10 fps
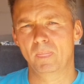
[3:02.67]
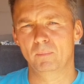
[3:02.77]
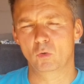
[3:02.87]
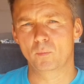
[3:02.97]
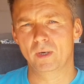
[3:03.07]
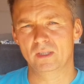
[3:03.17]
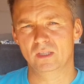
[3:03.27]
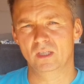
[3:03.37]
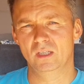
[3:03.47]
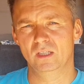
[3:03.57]

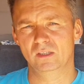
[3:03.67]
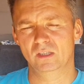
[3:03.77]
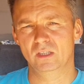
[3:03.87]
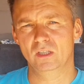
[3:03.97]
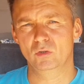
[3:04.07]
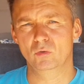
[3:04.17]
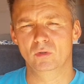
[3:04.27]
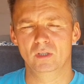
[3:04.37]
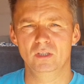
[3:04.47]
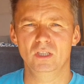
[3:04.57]
покупаете
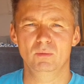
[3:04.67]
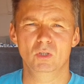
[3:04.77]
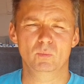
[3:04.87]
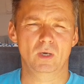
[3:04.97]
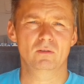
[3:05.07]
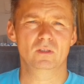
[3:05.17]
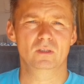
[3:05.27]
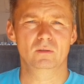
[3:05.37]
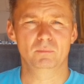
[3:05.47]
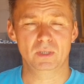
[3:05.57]
электроэнергию, они не имеют
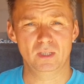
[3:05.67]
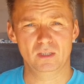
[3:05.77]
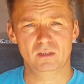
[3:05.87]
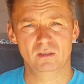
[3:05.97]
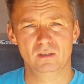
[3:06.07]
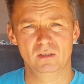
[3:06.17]
права поднять